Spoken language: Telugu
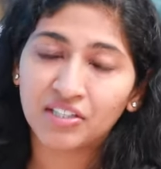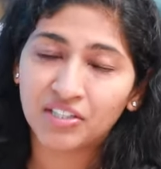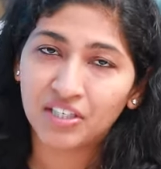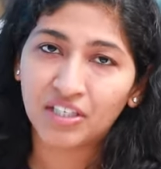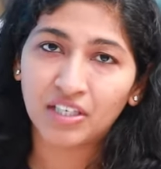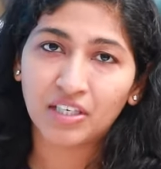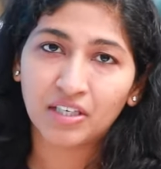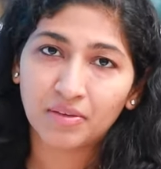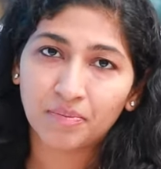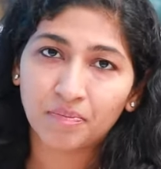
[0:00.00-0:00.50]

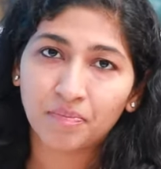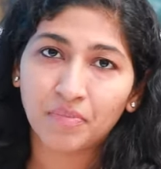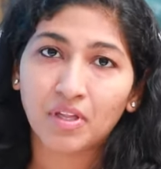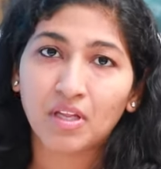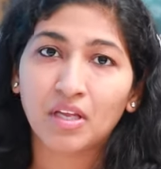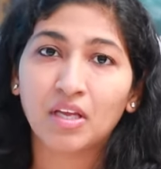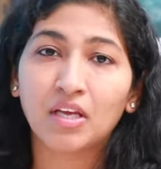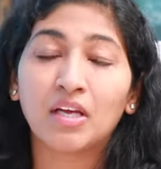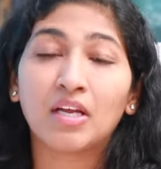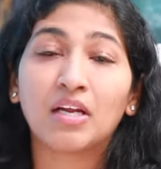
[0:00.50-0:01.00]
నుంచి
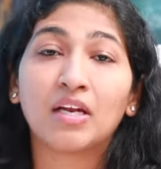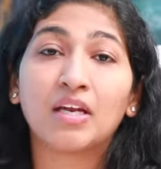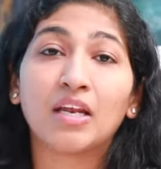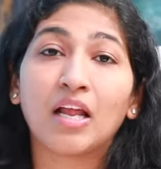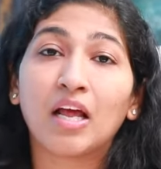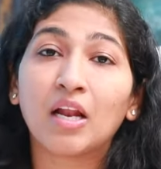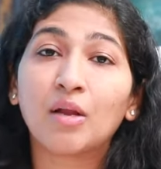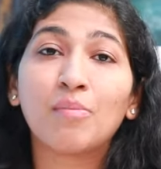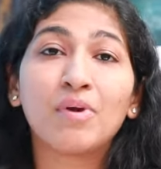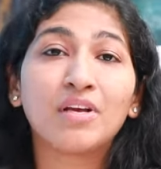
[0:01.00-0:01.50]

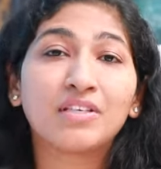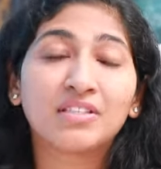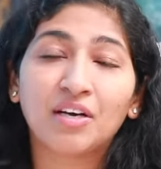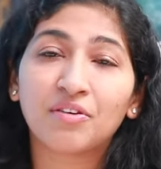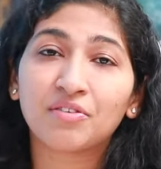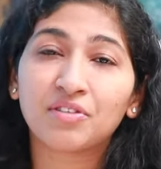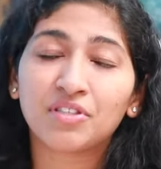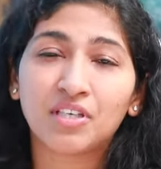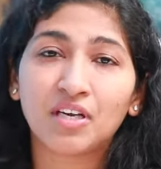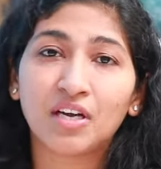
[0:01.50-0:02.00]
నలభై
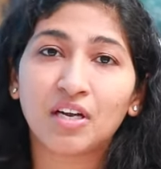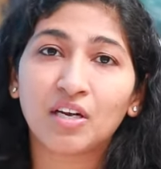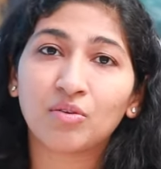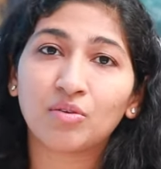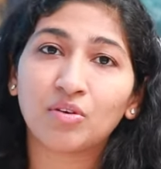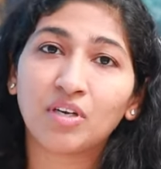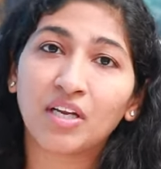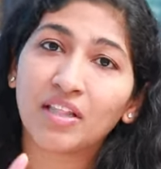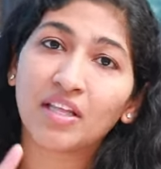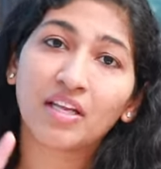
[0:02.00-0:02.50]

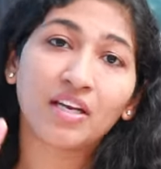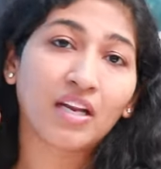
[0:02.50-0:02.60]
సంవత్సరాలు లేదా